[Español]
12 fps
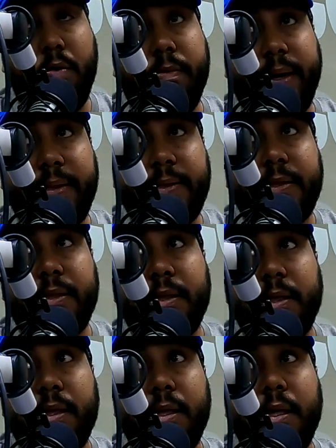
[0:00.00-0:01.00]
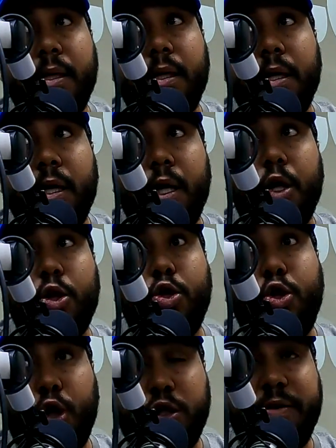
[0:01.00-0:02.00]
en un mes
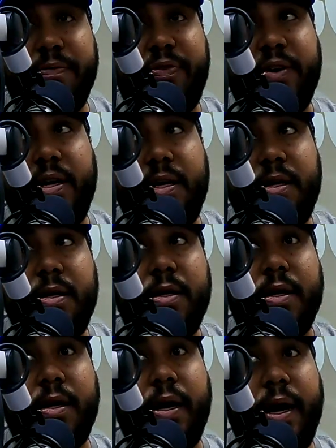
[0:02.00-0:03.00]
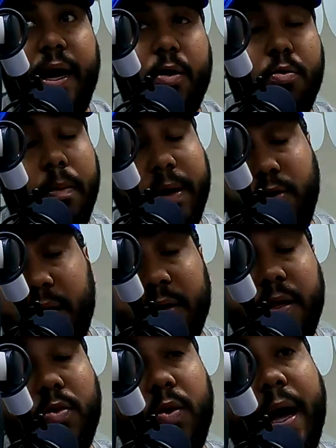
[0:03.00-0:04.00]
dos infield que en un momento
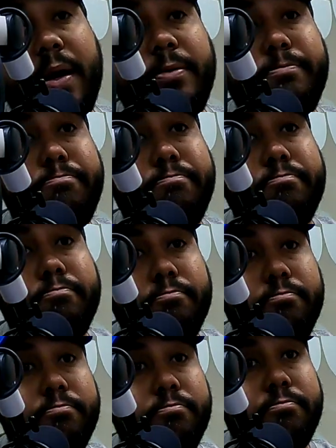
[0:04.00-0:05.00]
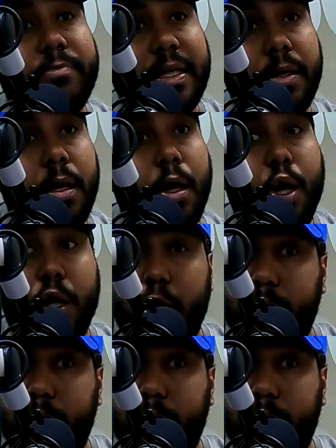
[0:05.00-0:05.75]
eran titular ¿Cómo quién?